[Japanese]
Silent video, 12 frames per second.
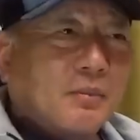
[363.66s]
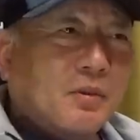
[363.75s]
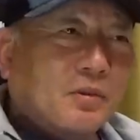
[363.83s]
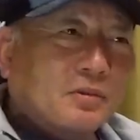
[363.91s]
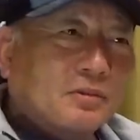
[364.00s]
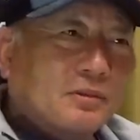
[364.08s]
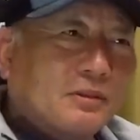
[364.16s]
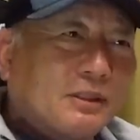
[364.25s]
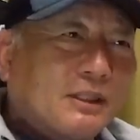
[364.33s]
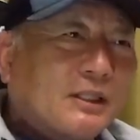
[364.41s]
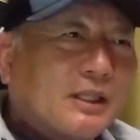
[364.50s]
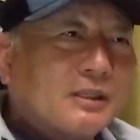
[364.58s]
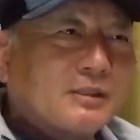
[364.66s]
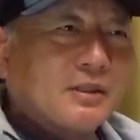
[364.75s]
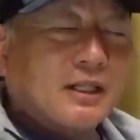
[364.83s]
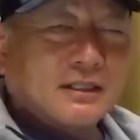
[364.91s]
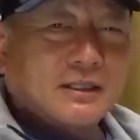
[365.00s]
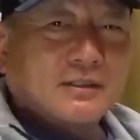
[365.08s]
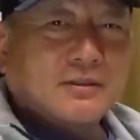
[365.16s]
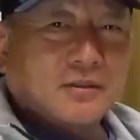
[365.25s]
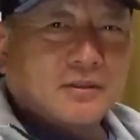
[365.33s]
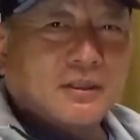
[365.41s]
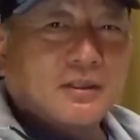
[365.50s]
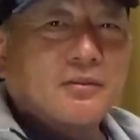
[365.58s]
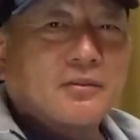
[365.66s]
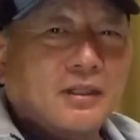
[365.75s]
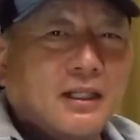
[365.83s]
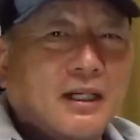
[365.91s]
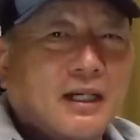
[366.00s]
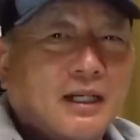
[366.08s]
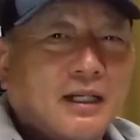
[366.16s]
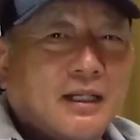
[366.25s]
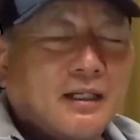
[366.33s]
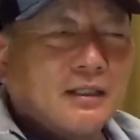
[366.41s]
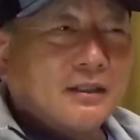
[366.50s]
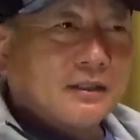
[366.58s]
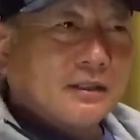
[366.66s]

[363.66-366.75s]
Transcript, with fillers: あ、ボールに対してのアジャストっていうのが、うん